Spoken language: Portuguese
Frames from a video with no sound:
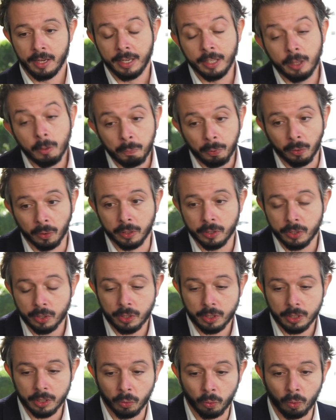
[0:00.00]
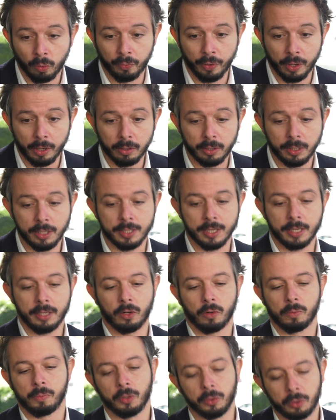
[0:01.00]
E depois, o Governo diz
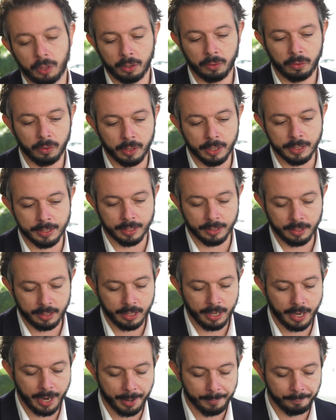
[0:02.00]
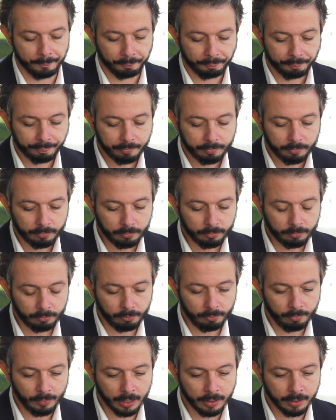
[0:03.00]
ainda uma outra coisa, que é
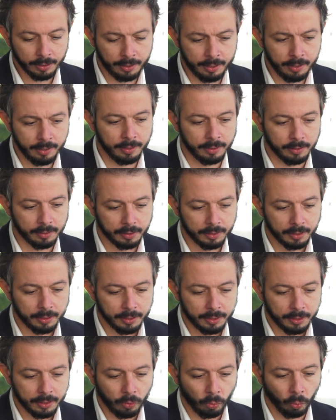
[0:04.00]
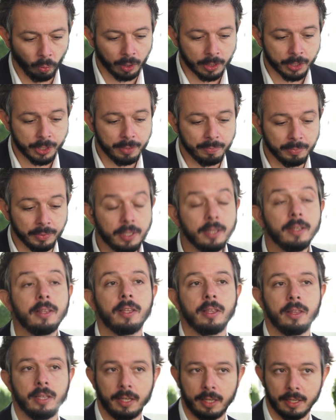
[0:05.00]
que o regime de
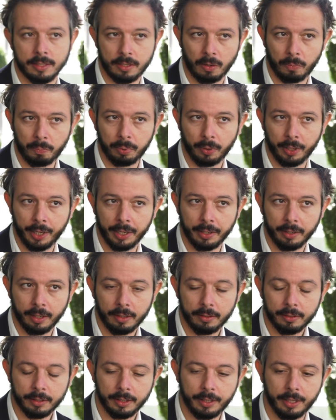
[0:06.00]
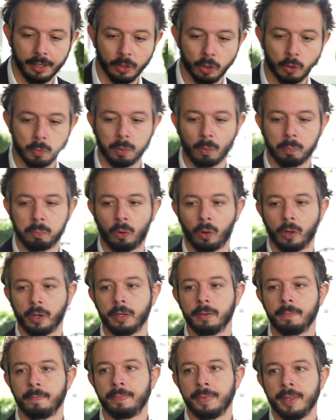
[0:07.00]
dedicação plena que eles
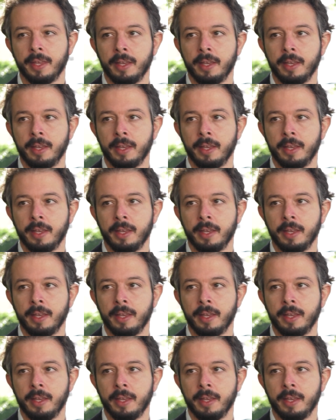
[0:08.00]
propõem